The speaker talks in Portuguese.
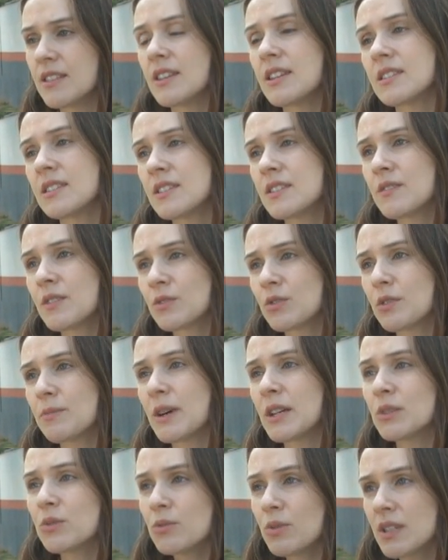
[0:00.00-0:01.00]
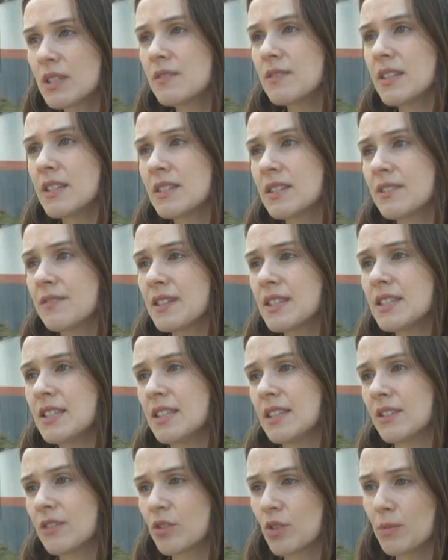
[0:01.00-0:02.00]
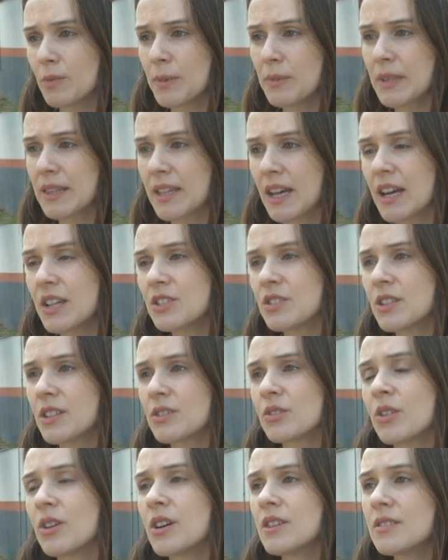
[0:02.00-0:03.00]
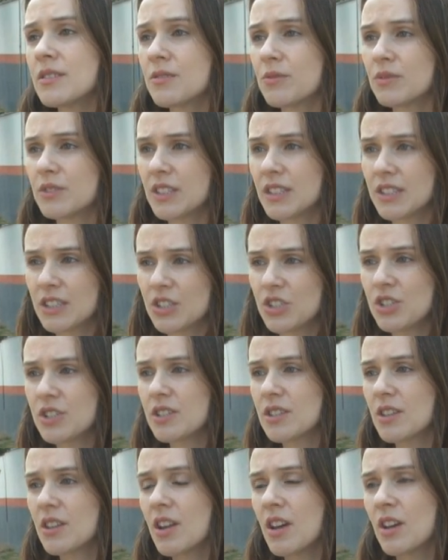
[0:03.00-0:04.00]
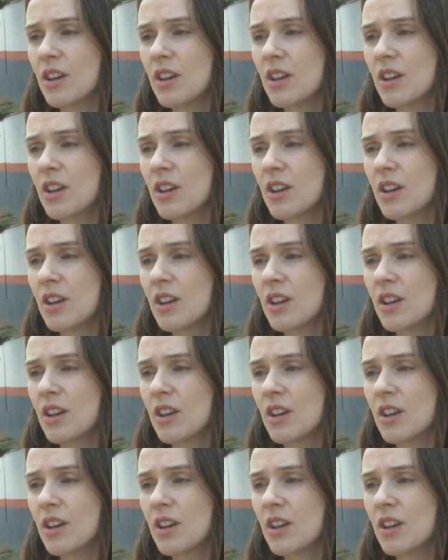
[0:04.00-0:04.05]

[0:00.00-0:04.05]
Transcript: Esses vão tomar duas vezes a vacina. Toma metade da dose, com 30 dias